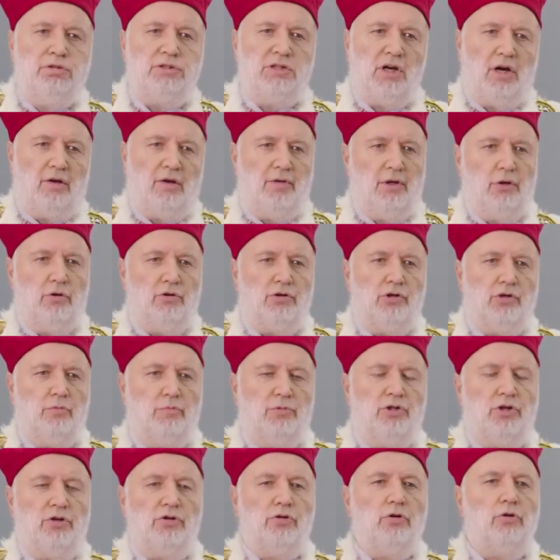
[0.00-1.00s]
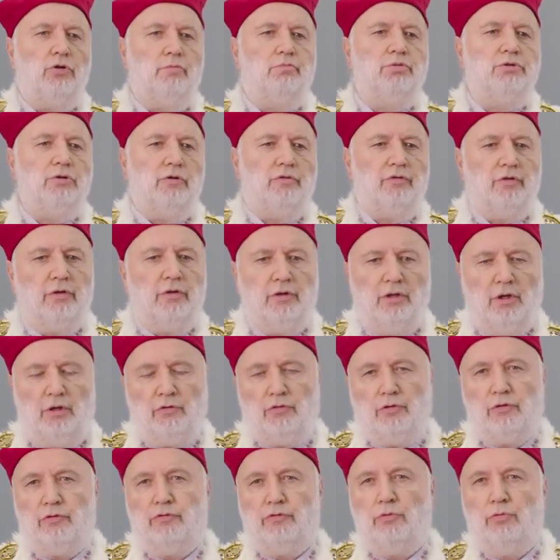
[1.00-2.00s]
Prawie 80%
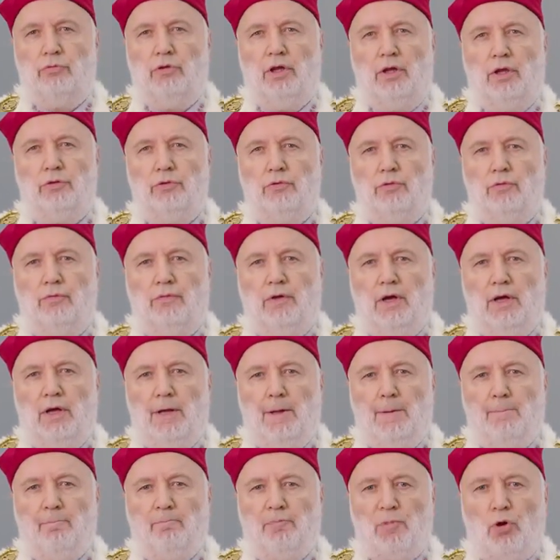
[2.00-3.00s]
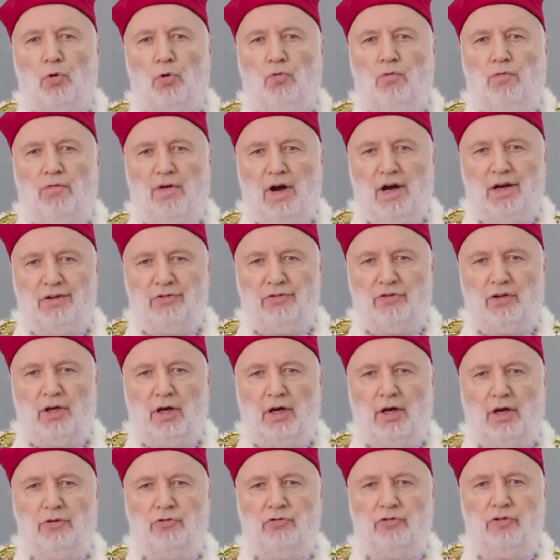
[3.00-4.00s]
naszych studentów
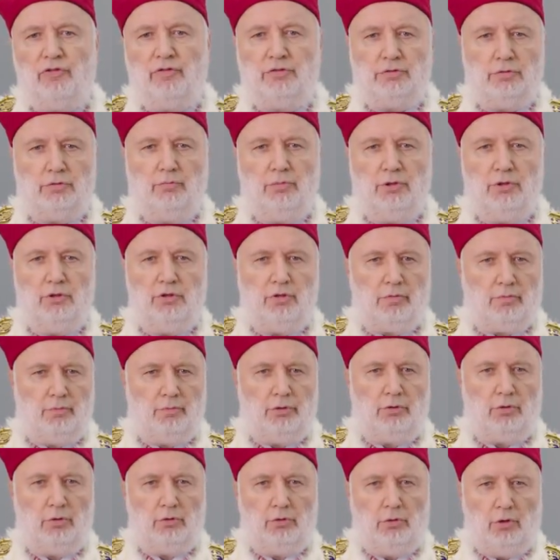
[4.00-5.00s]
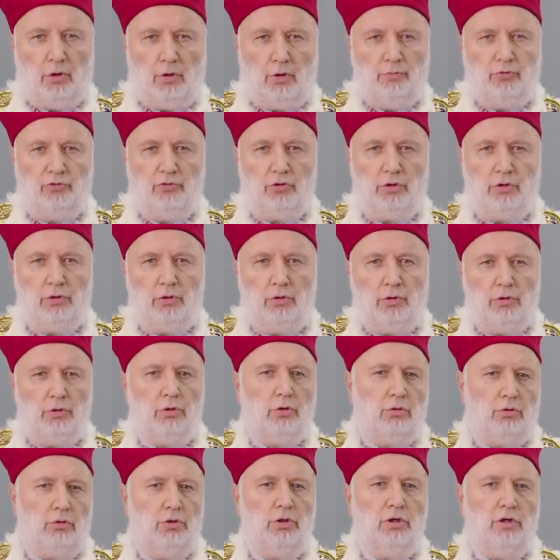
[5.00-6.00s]
uważa, że zrobiliśmy to dobrze i
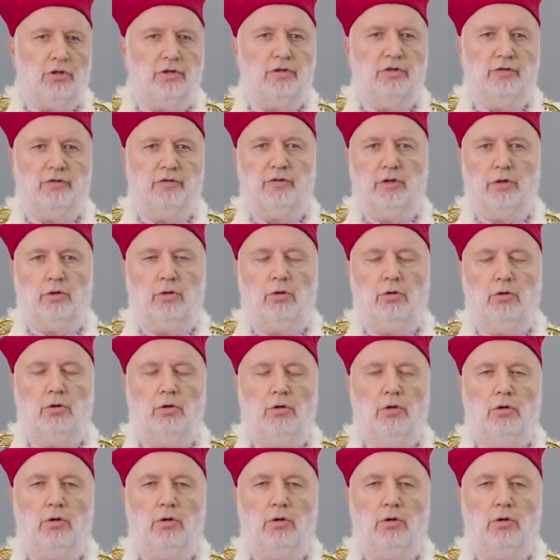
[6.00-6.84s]
oni odnieśli z tego